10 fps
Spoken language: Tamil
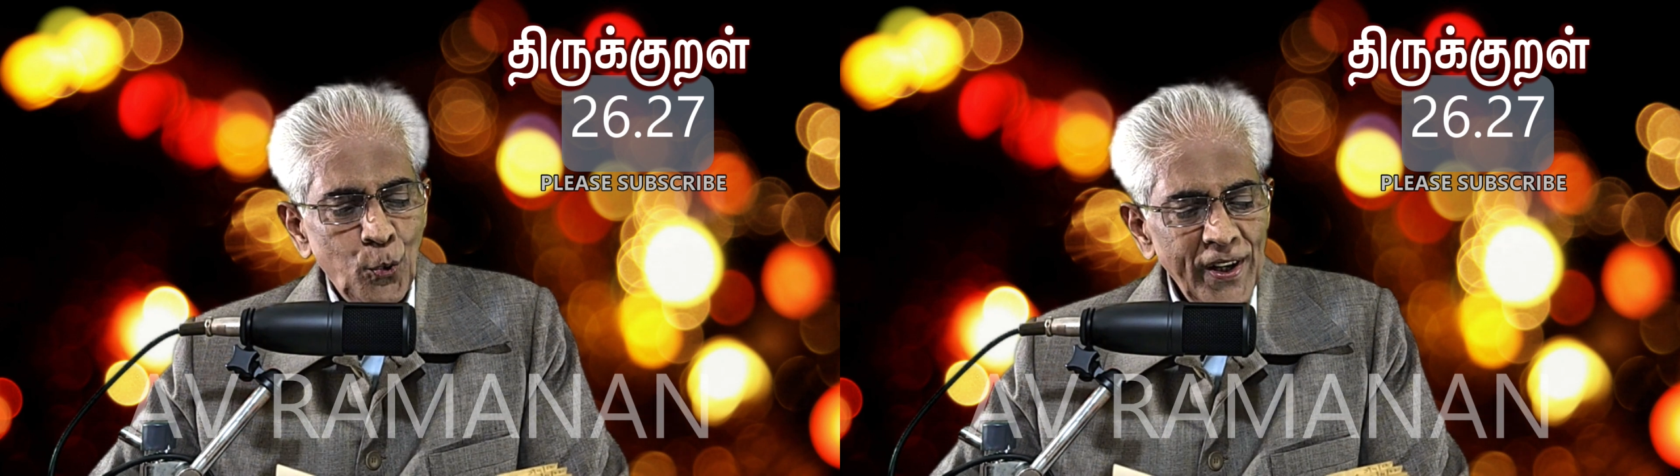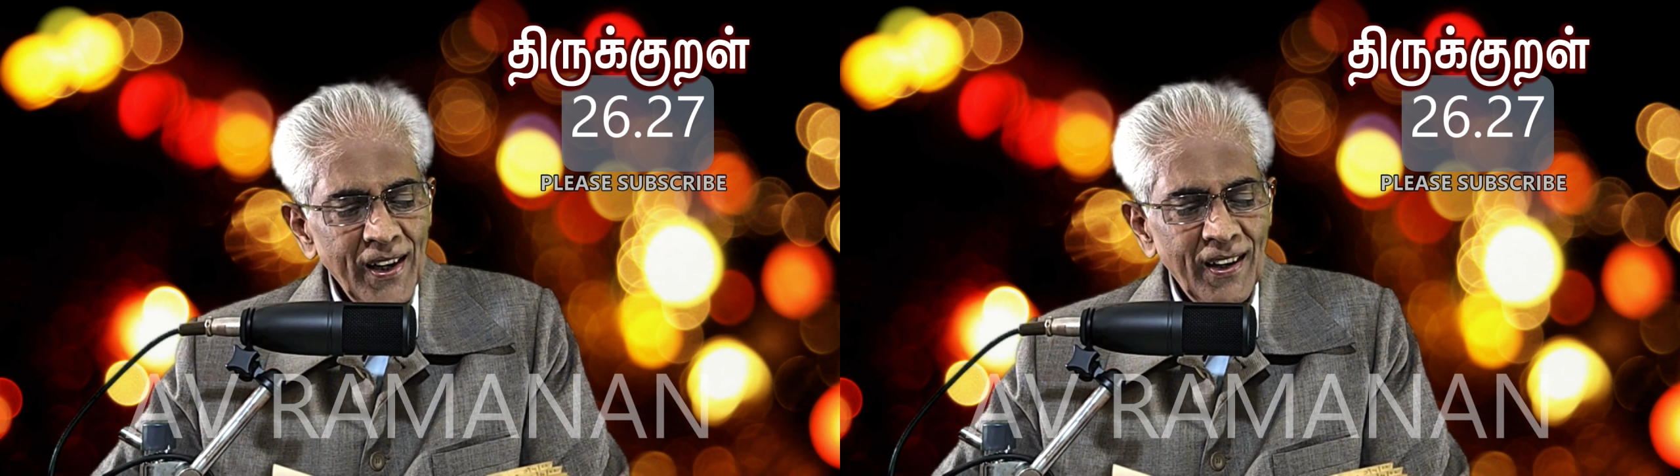
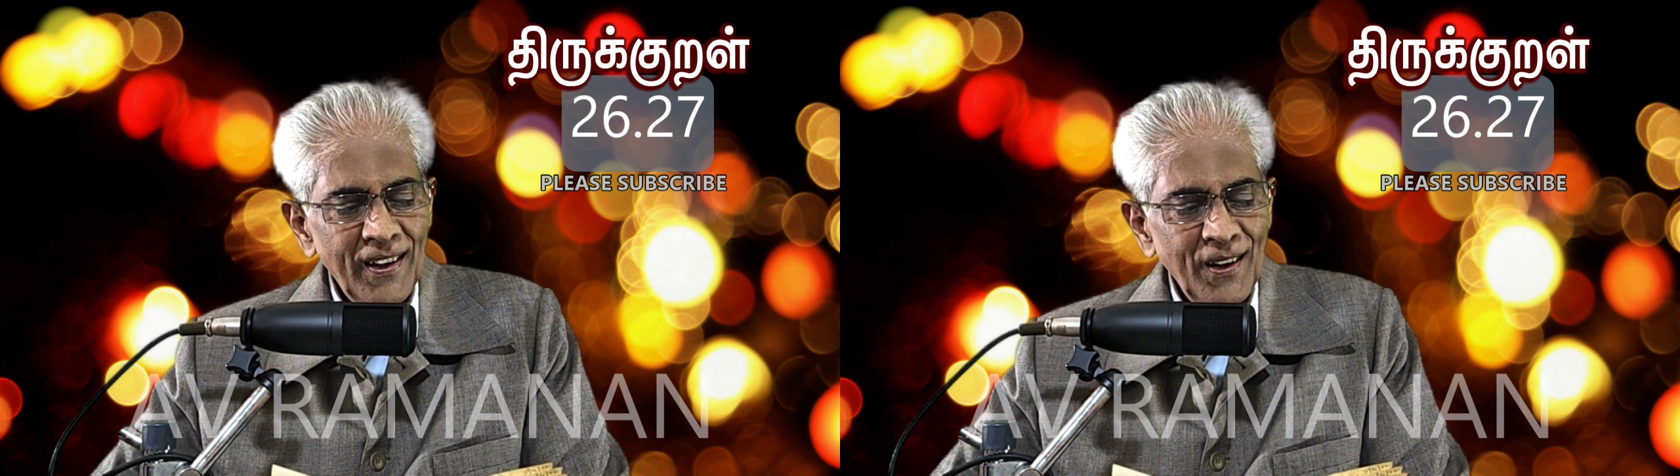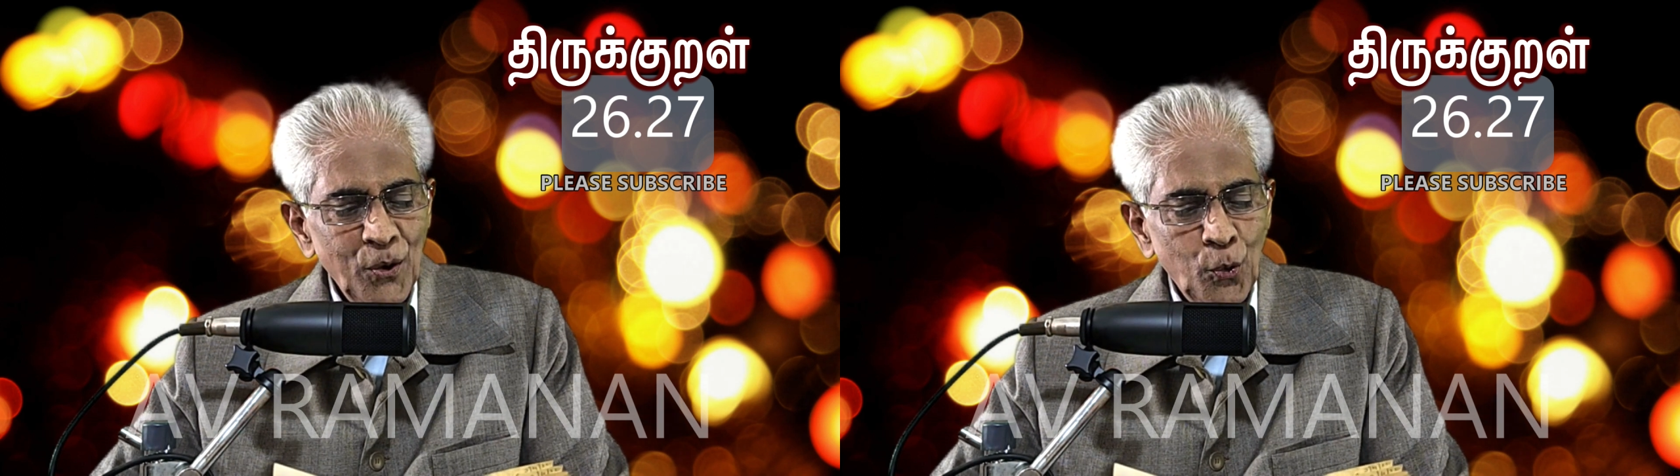
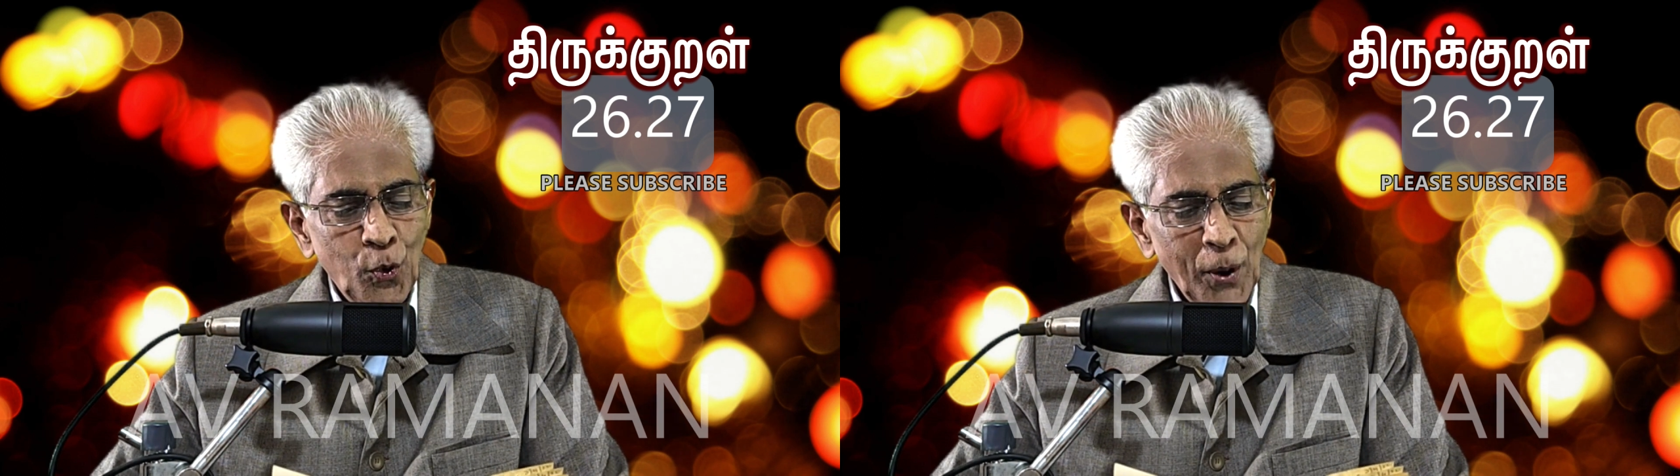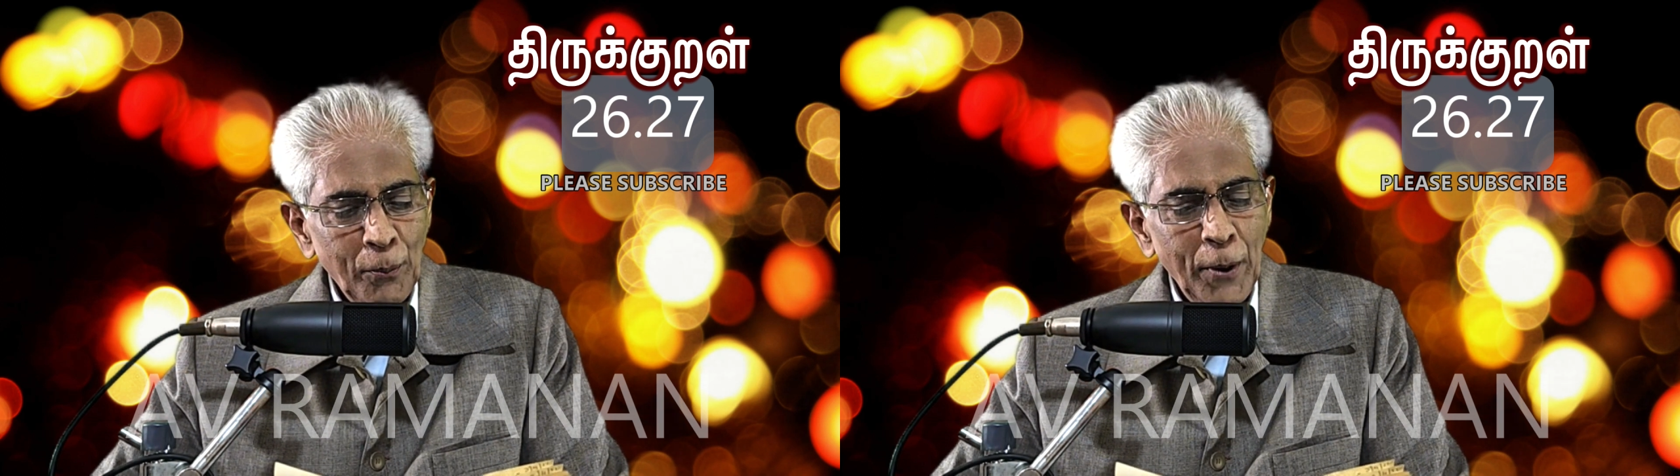உயிர்கள்
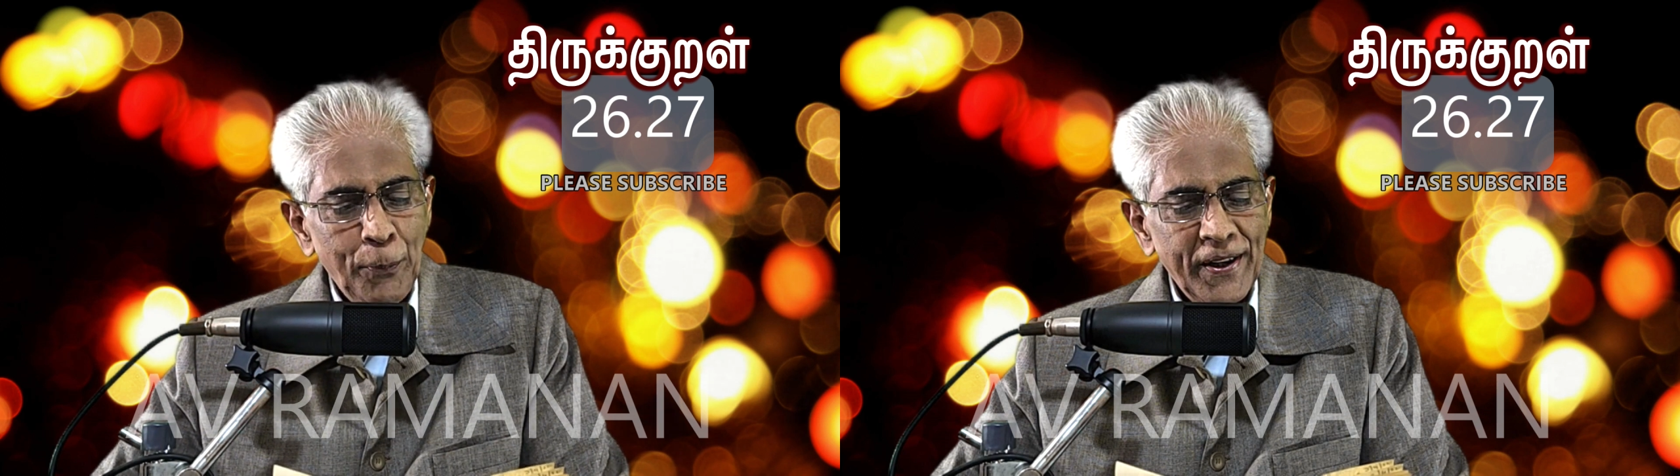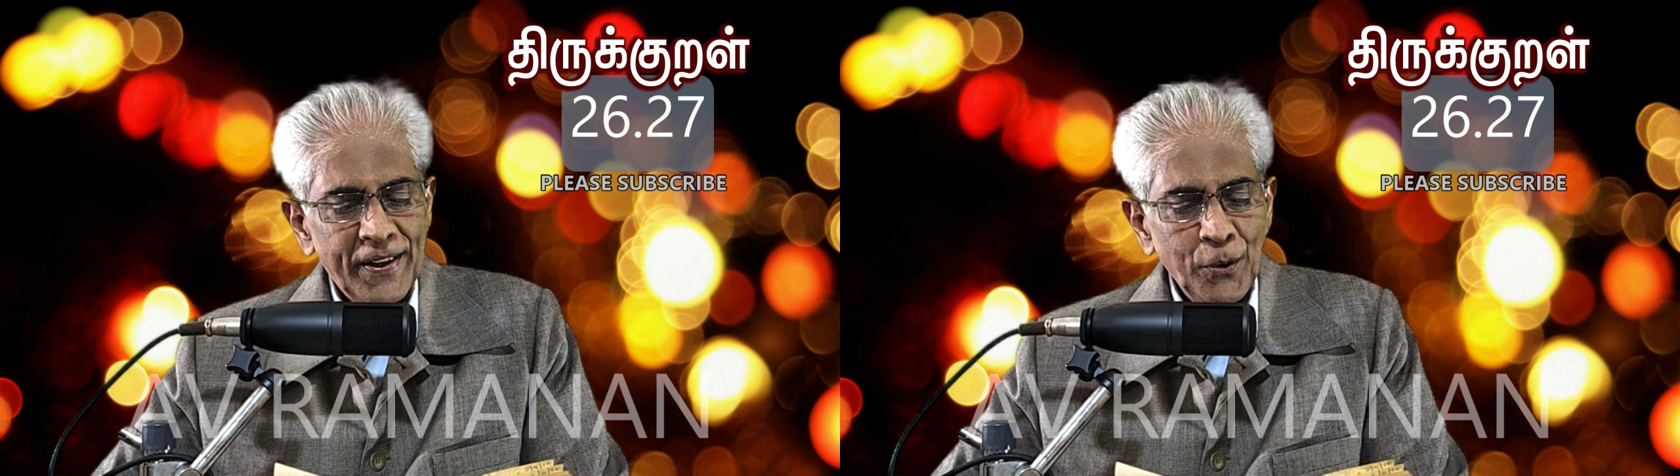உடம்பை
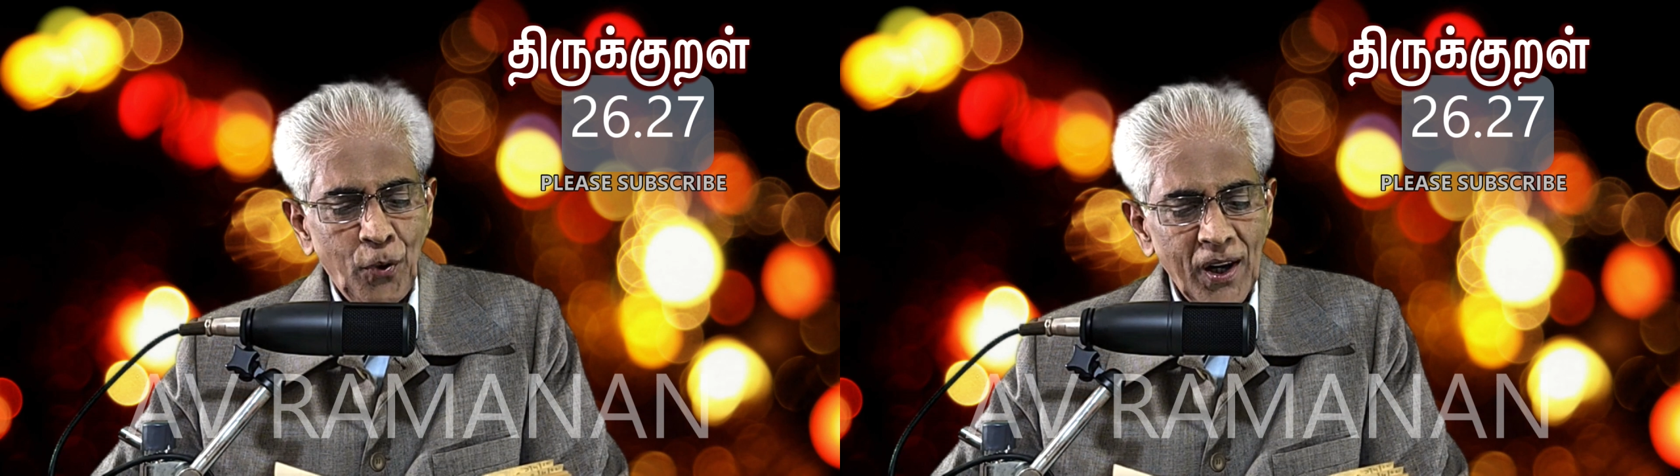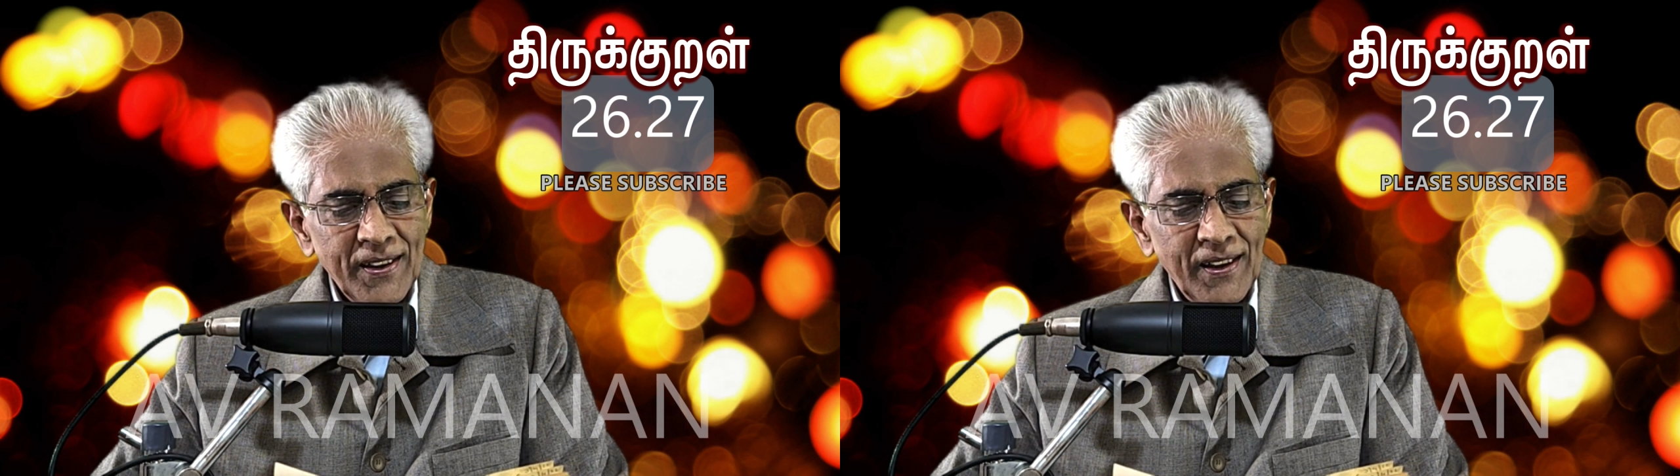பெற்று
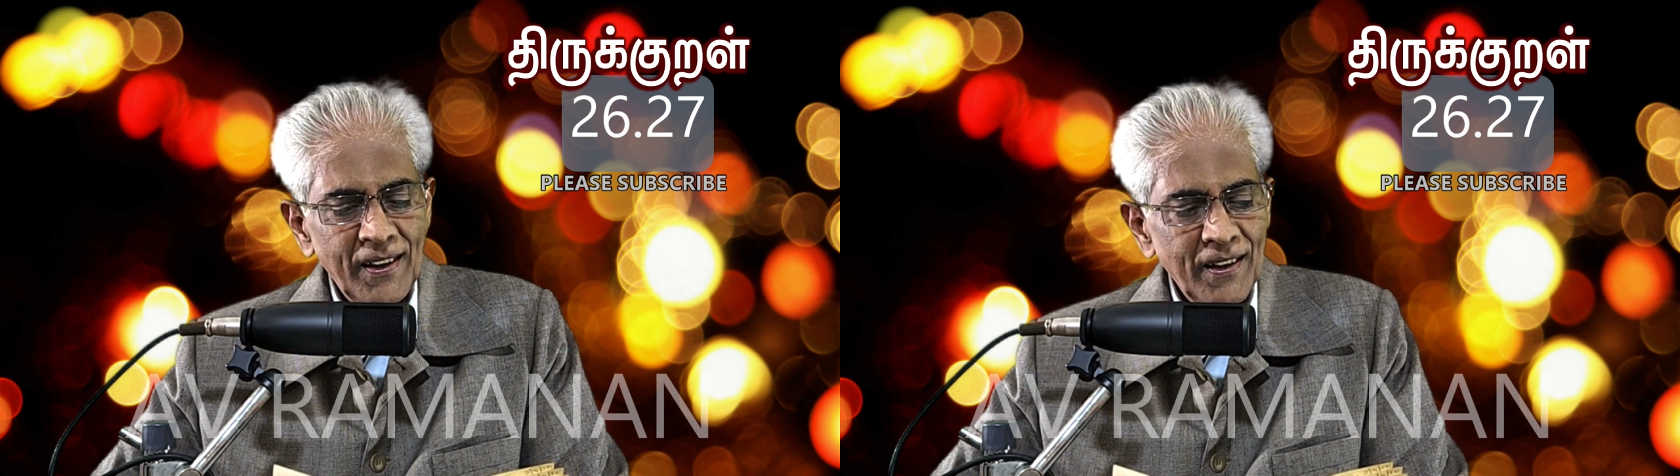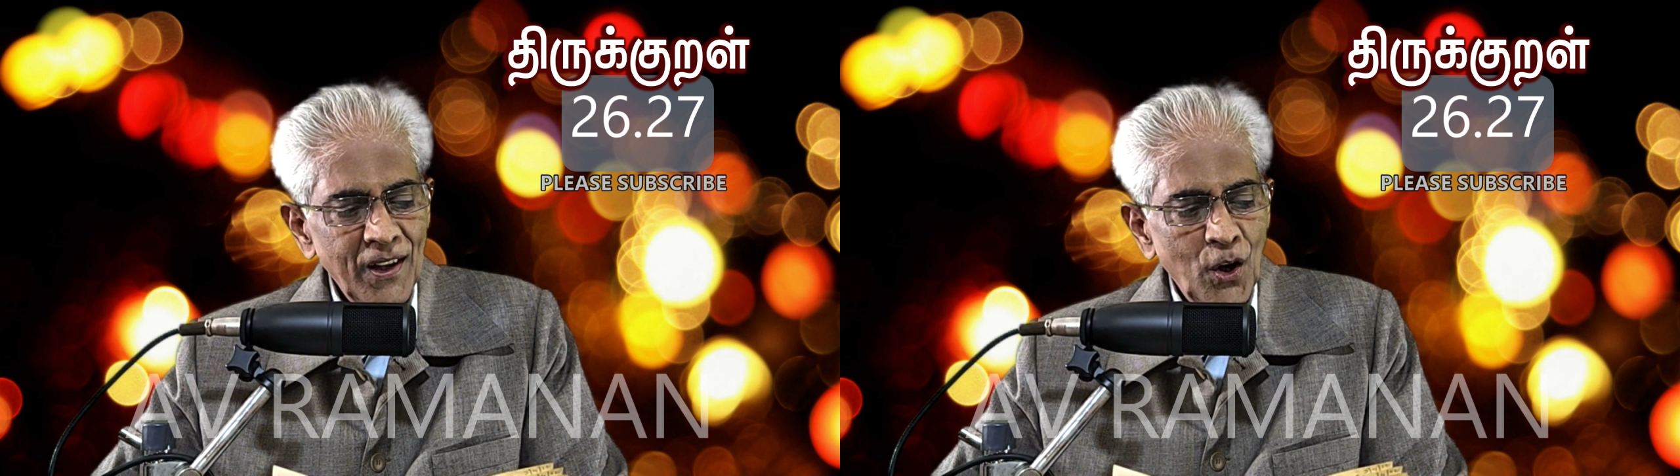வாழ்தல்